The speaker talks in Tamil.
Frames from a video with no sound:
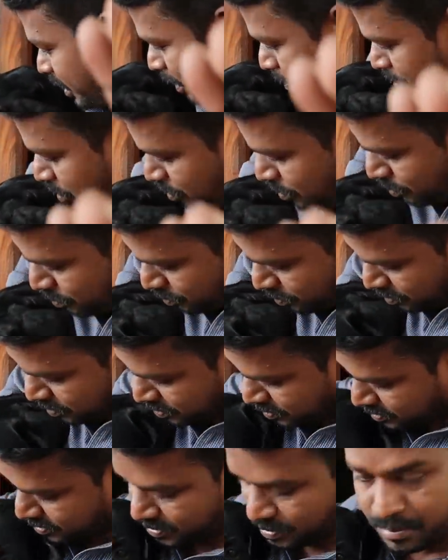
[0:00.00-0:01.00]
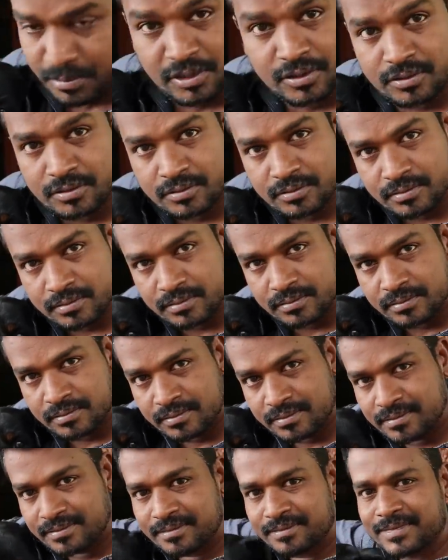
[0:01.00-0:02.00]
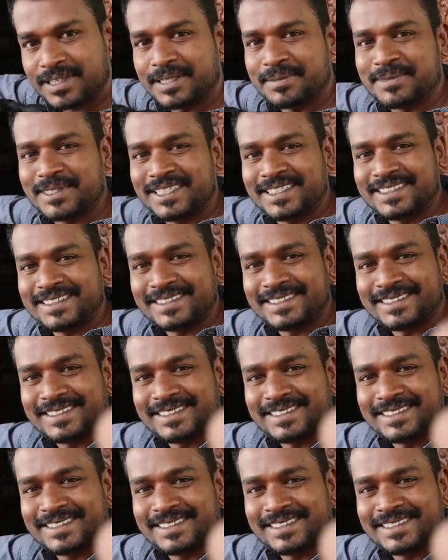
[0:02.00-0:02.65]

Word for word: ரேம்போ ரேம்போ பை பை